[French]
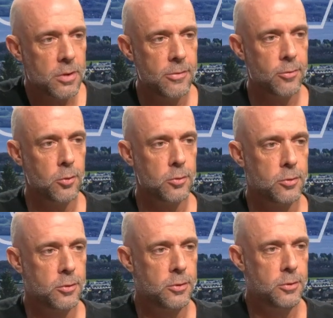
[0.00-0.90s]
niveau
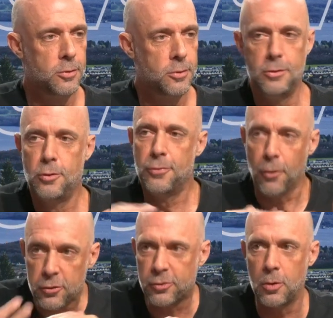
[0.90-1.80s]
du
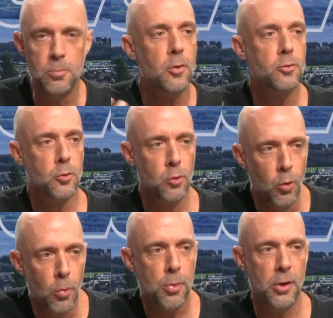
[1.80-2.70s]
fonctionnement du bah
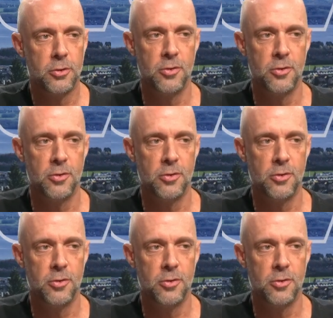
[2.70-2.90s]
couple, de mm-hmm.